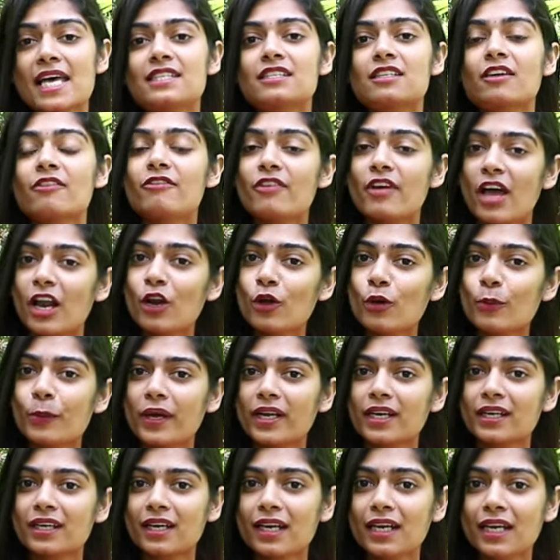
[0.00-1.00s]
एज अ फेलो
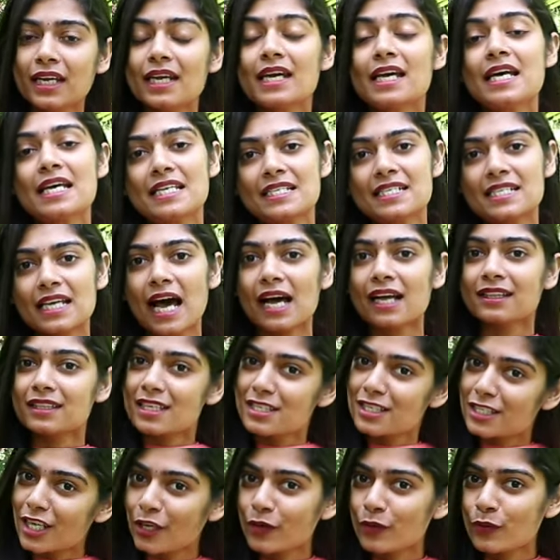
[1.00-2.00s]
बनकर साथ
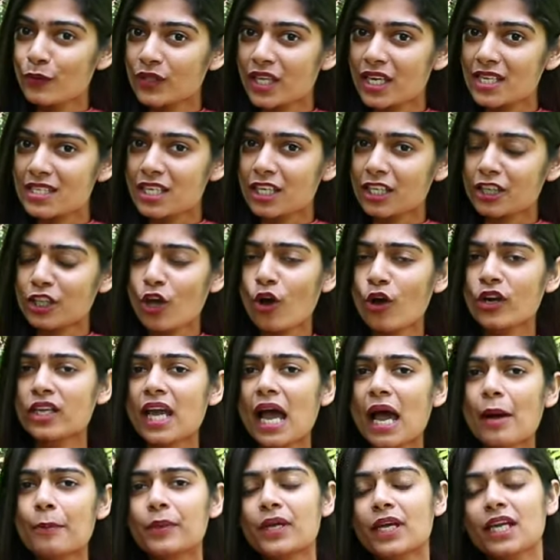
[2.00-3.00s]
ज़रूर दे सकते हैं और ये
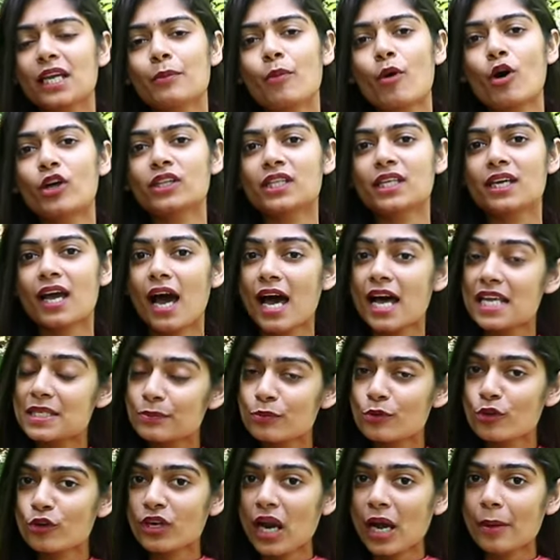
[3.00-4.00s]
आपके लिए बहुत ही खास
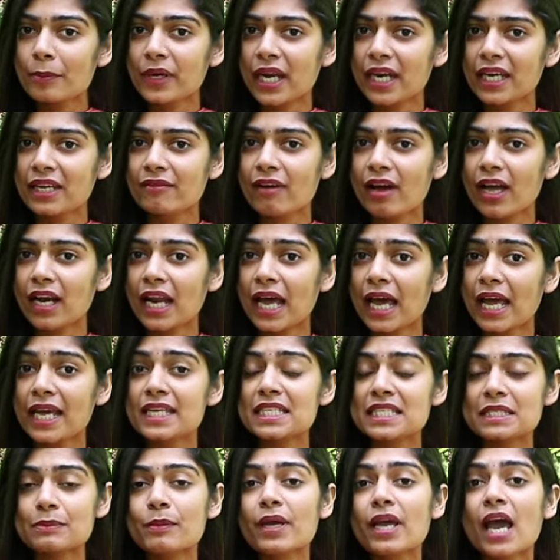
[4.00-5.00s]
प्रोग्राम रहने वाला है
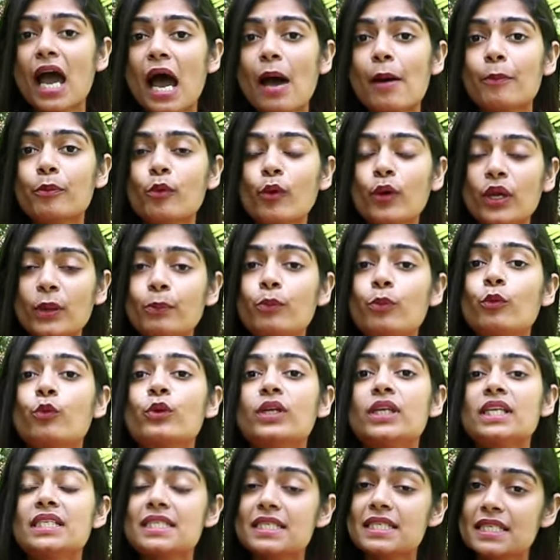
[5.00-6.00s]
इसमें आपको एक
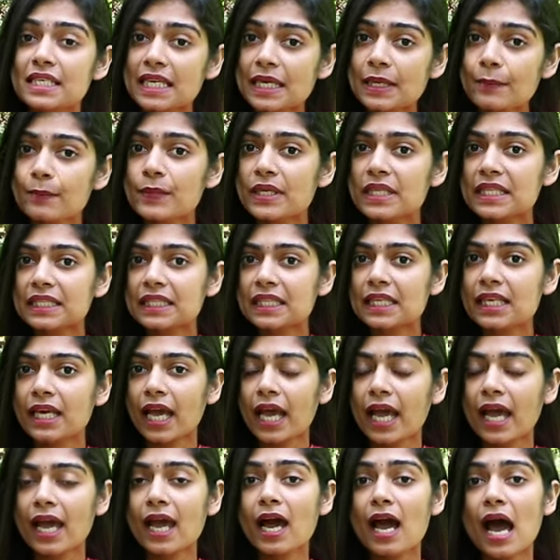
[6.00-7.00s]
पूरी टीम मिलती
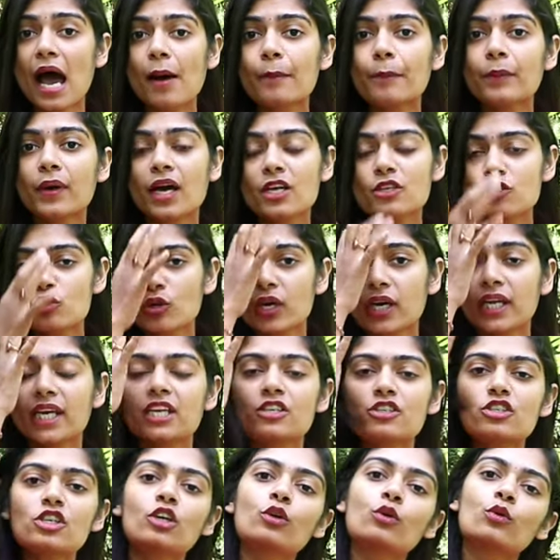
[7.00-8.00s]
है आपका जो
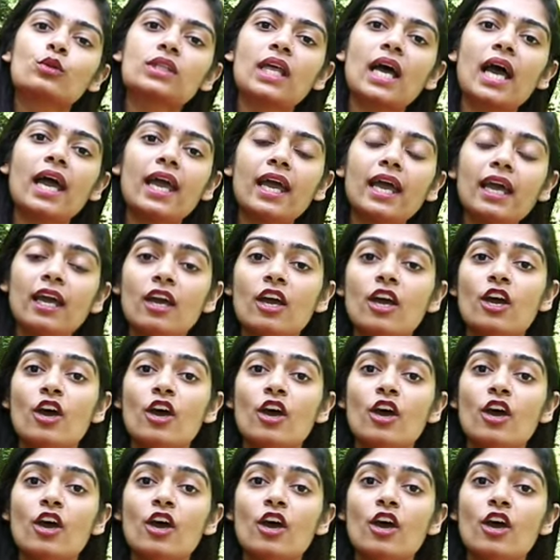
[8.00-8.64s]
कनेक्शन होता है